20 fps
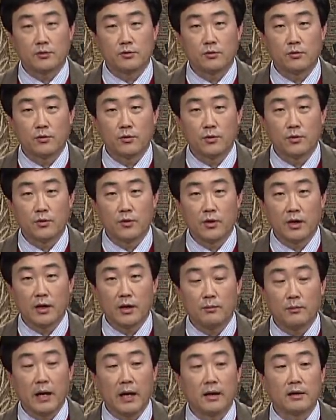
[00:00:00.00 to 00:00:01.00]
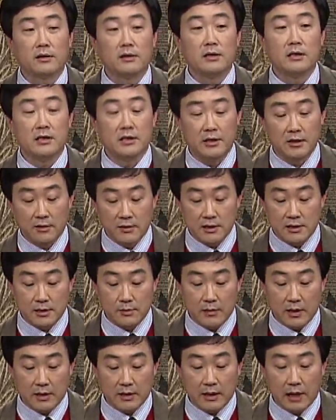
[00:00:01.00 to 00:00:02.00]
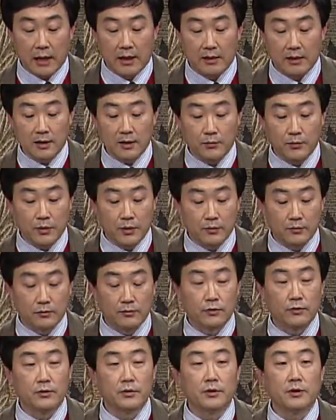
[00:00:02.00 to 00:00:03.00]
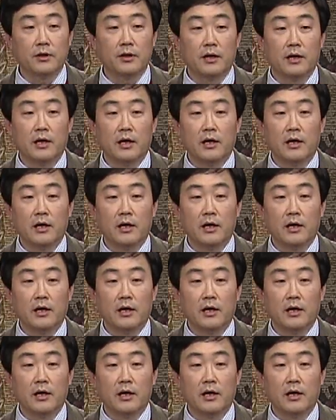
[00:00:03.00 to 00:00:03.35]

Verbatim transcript: 종교의 맥을 이었지만 다른 한편으로는